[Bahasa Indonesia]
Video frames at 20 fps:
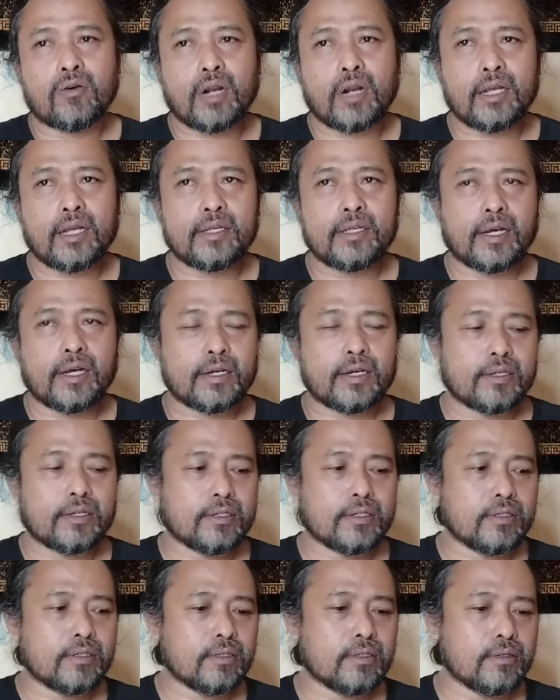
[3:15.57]
orang yang
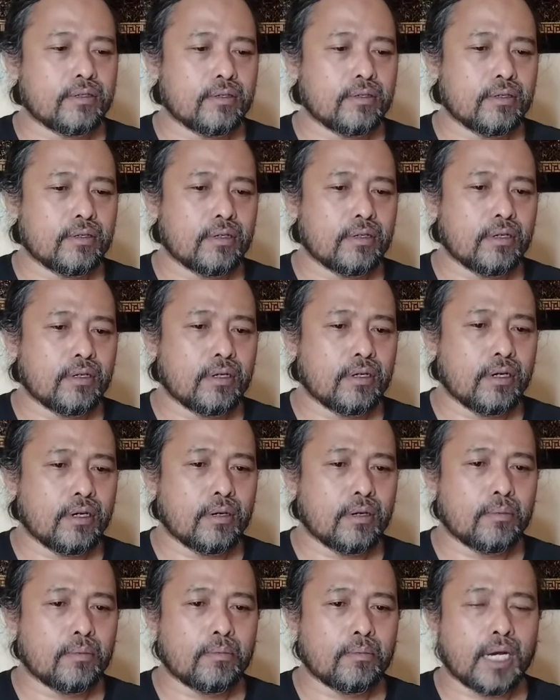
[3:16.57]

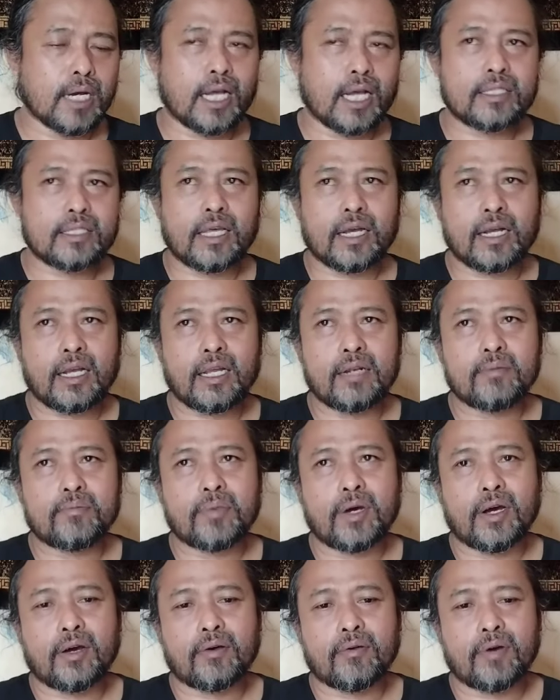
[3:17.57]
mengatakan
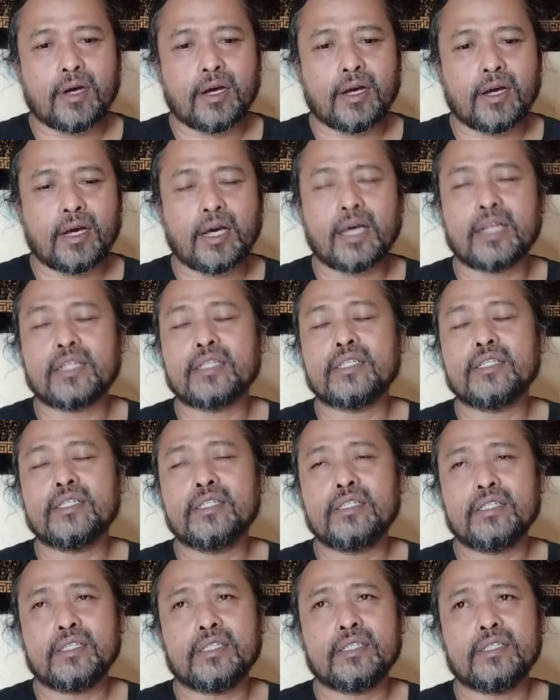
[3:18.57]
bahwa hari
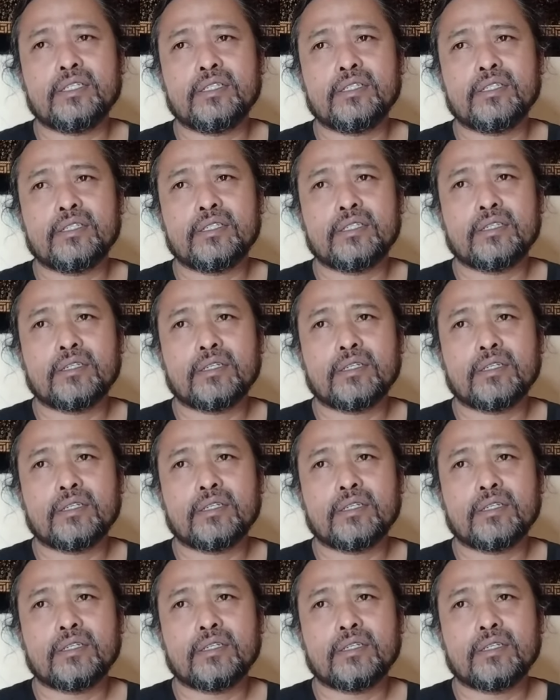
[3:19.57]
ini